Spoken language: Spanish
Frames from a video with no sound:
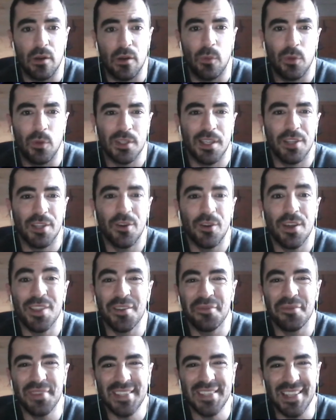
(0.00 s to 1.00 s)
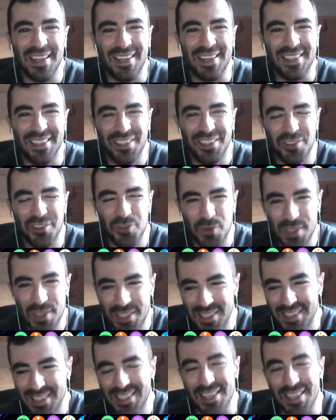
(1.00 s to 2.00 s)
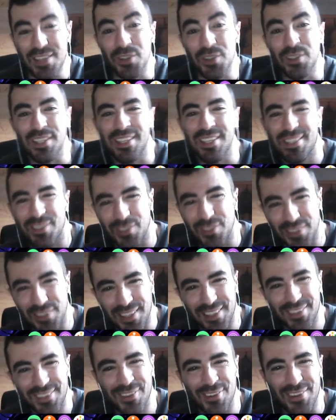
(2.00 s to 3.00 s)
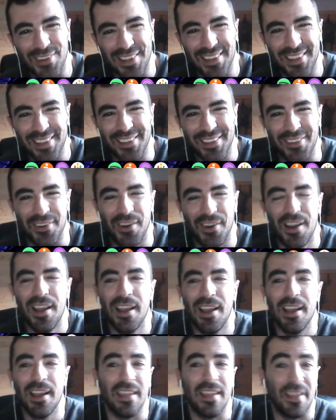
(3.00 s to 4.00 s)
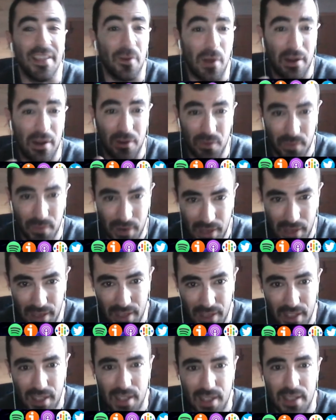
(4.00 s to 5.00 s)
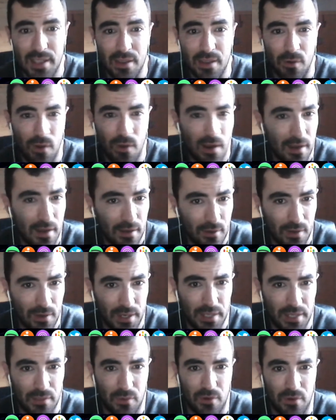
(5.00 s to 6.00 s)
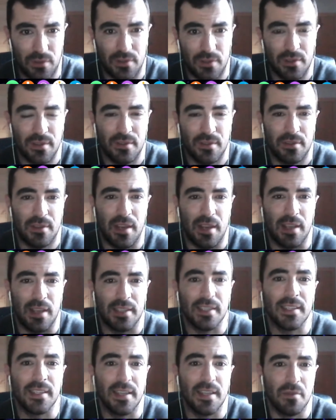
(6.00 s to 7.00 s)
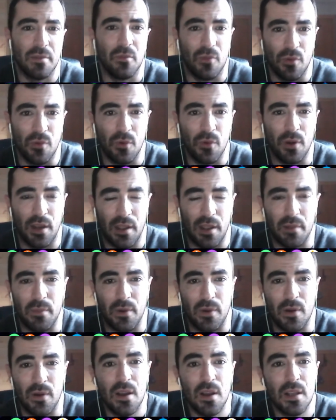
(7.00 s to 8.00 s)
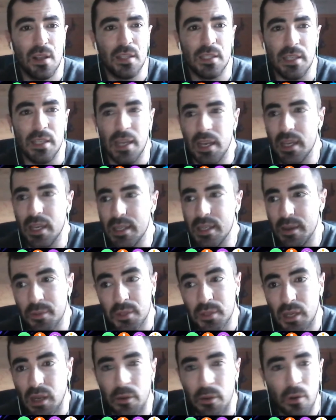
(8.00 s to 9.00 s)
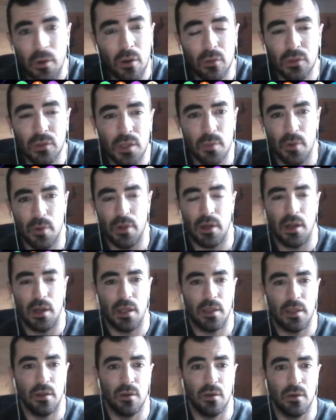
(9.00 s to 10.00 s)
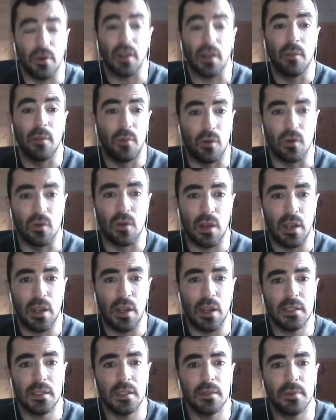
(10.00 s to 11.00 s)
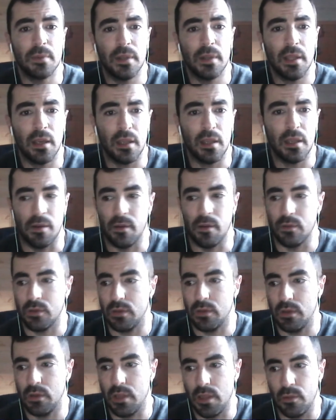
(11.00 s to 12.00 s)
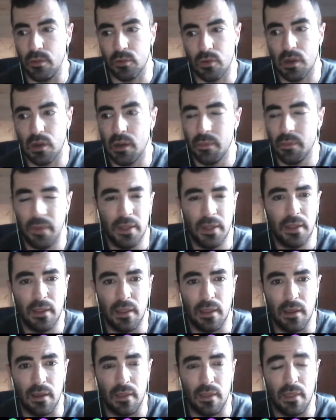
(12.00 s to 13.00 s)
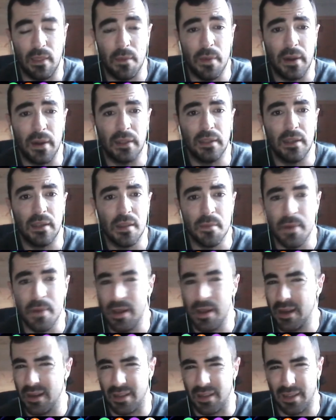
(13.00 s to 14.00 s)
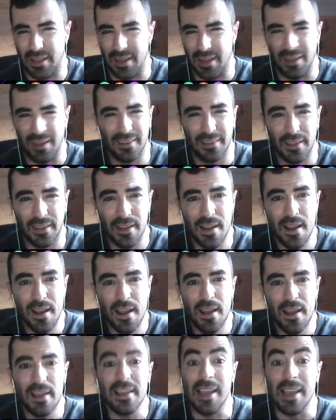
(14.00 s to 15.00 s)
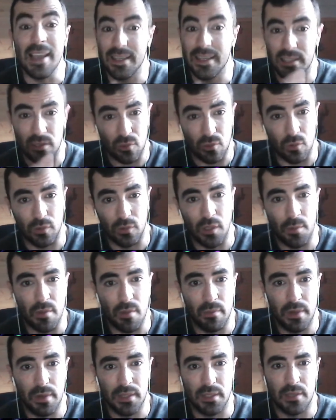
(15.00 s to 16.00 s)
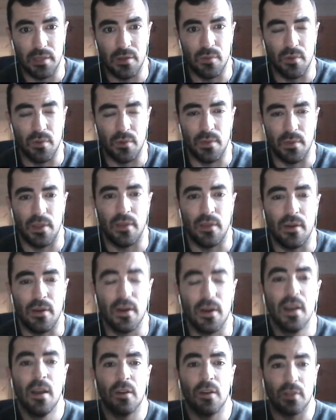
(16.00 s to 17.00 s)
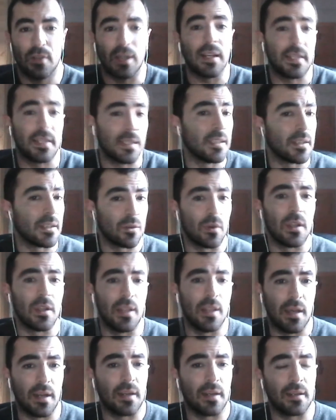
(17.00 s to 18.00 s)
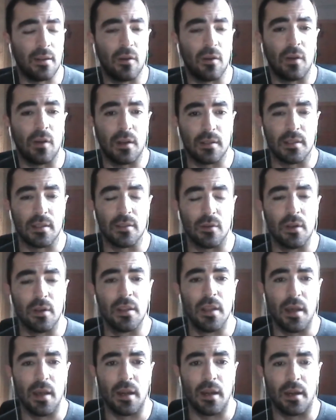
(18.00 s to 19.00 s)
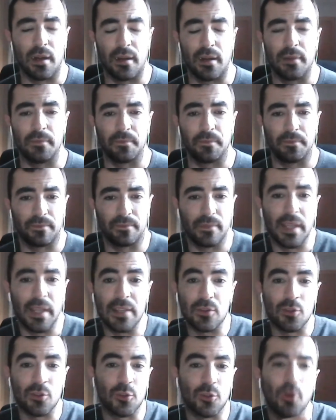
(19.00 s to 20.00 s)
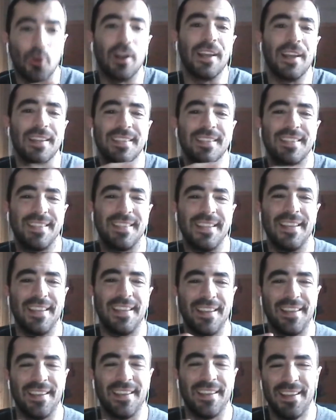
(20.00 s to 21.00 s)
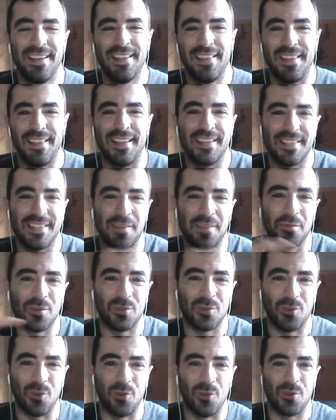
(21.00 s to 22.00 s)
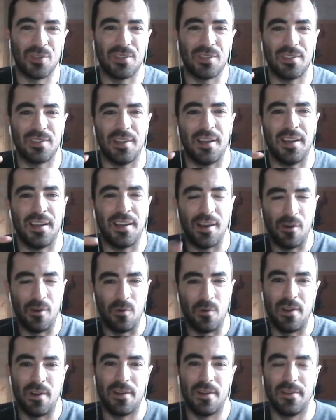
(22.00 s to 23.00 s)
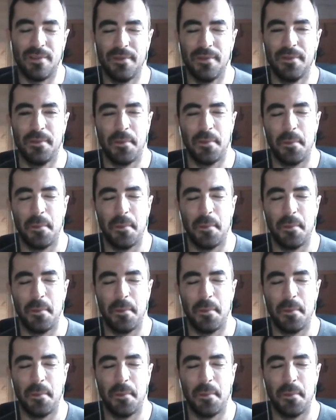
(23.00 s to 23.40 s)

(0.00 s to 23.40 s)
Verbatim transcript: verdad que no puedes hacer una edición física de Nintendo Switch si no tienes contacto con Nintendo. Igual con Play, igual con Xbox. Ah, ese sería un muy buen ejemplo. Si llevamos a cabo algún tipo de relación, por ejemplo, con Kena, sí es verdad que llevamos, hicimos una campaña de, marketing de PR gigante y ahí sí estuvo también PlayStation por medio. O sea que sí se suelen dar, se suelen dar esos toques de, que estamos todos a una.